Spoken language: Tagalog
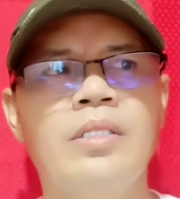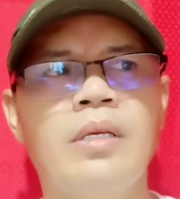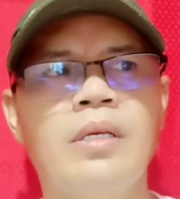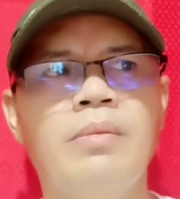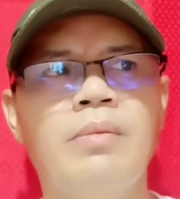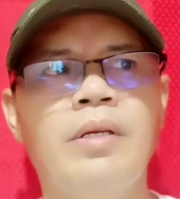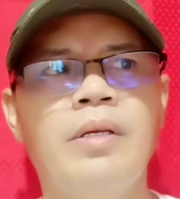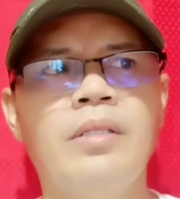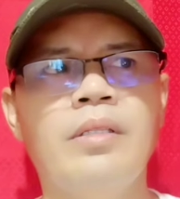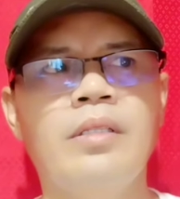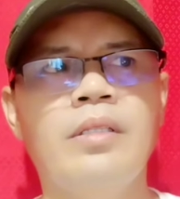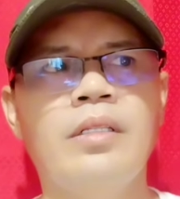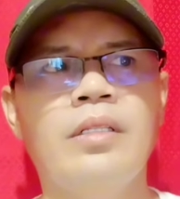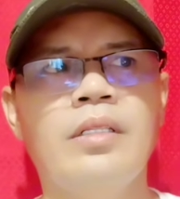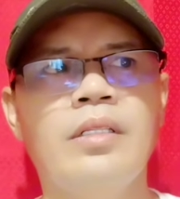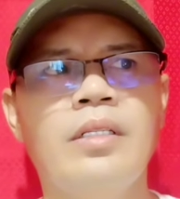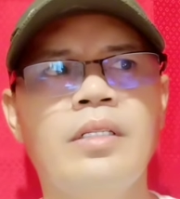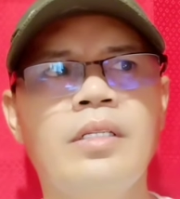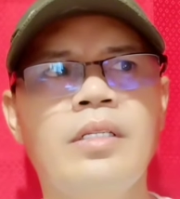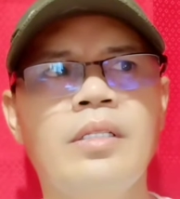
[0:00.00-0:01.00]

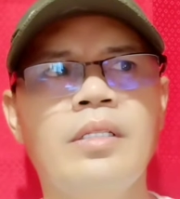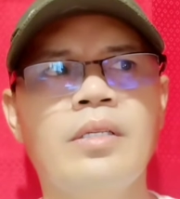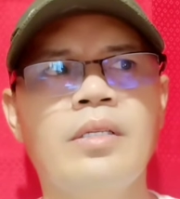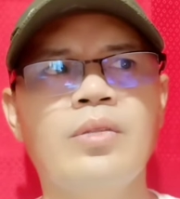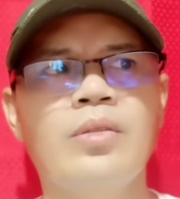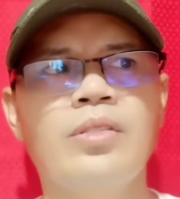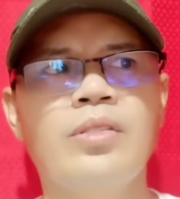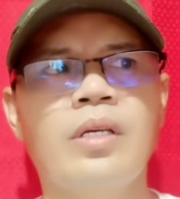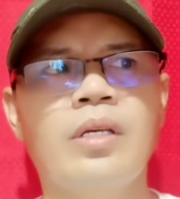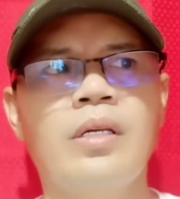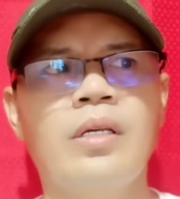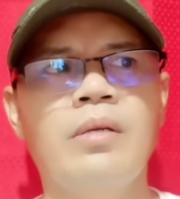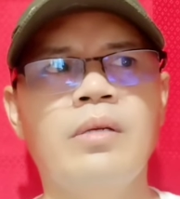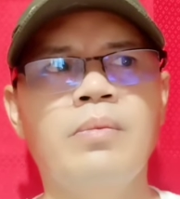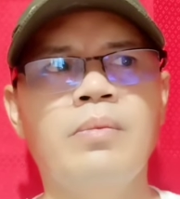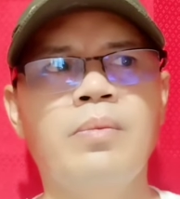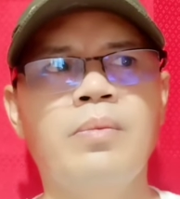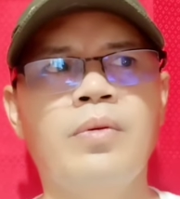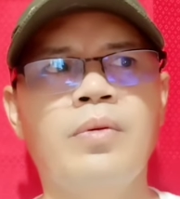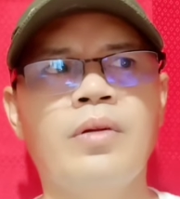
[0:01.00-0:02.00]

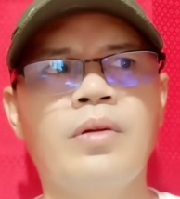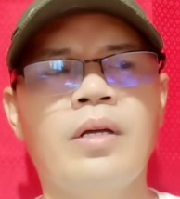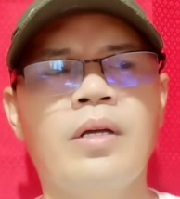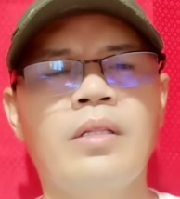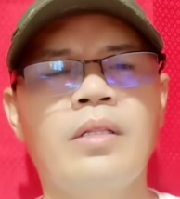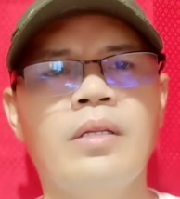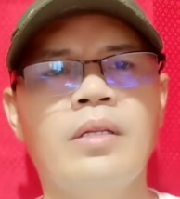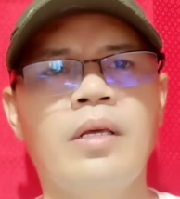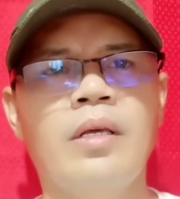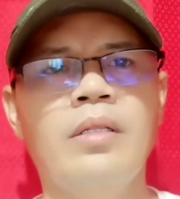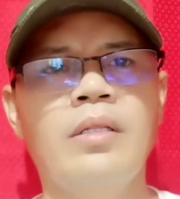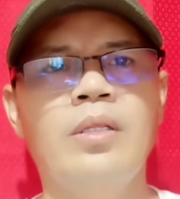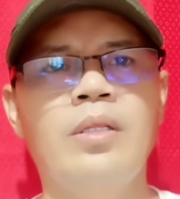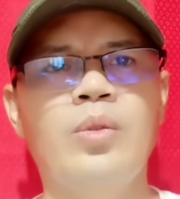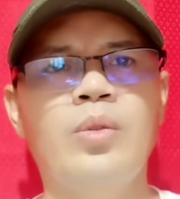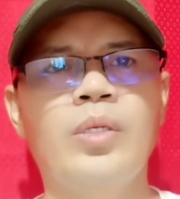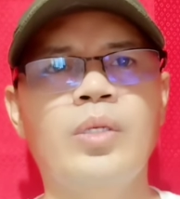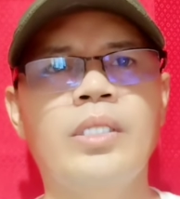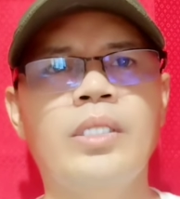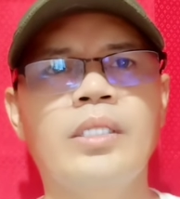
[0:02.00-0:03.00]

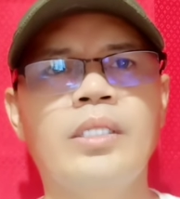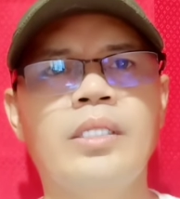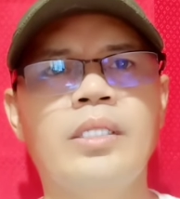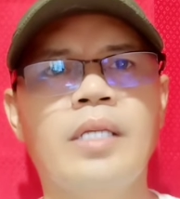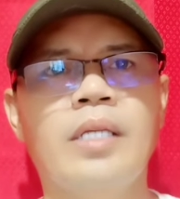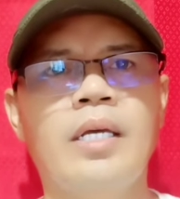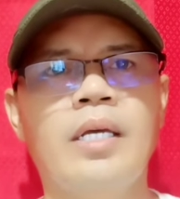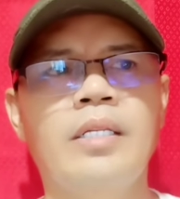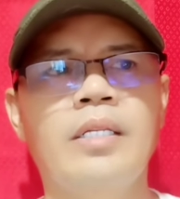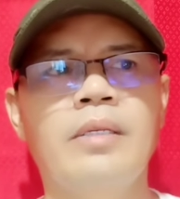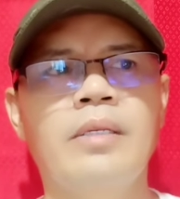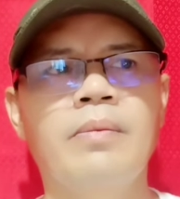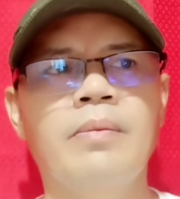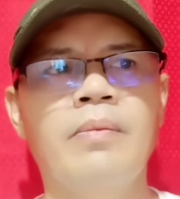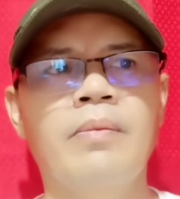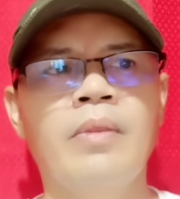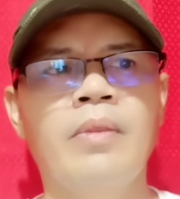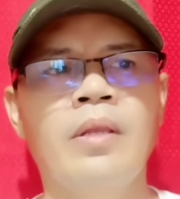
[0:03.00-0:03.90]
1,073,429.